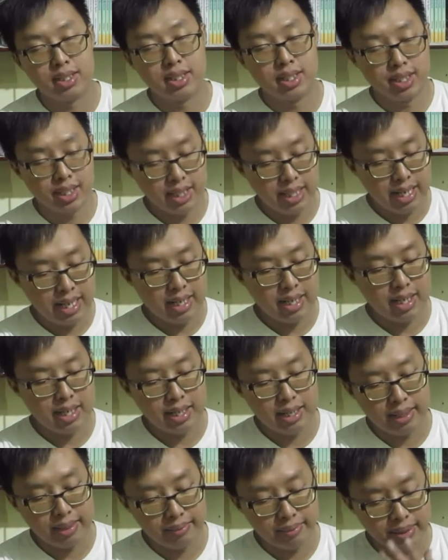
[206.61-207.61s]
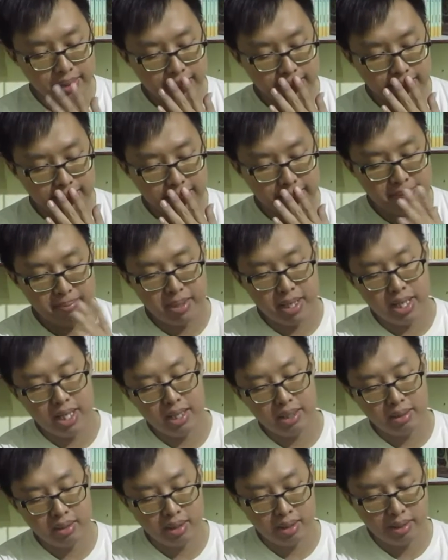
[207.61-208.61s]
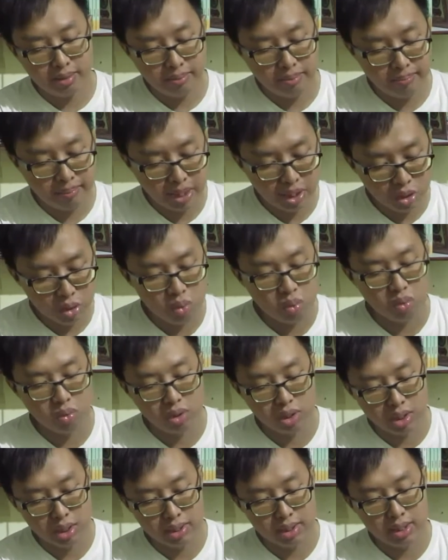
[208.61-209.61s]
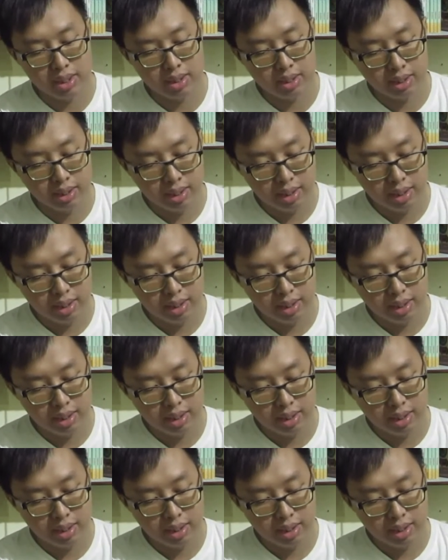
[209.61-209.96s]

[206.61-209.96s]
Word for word: ini ada tambahan menu di